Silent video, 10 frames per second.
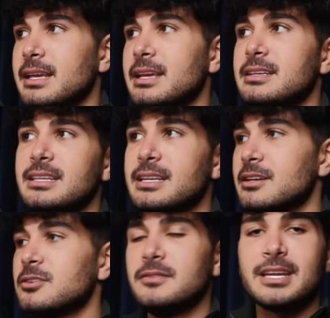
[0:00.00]
ehe jeder
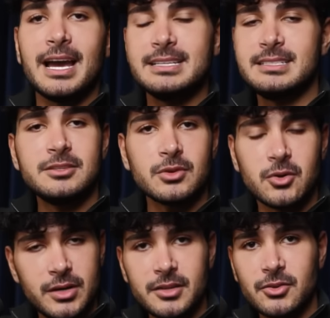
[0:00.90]
irgendwie 30 oder
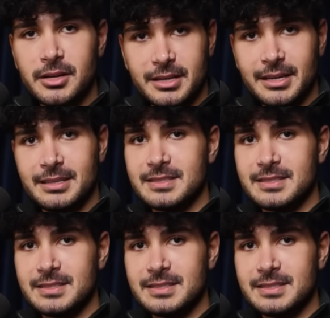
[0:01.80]
100 Dollar kriegt,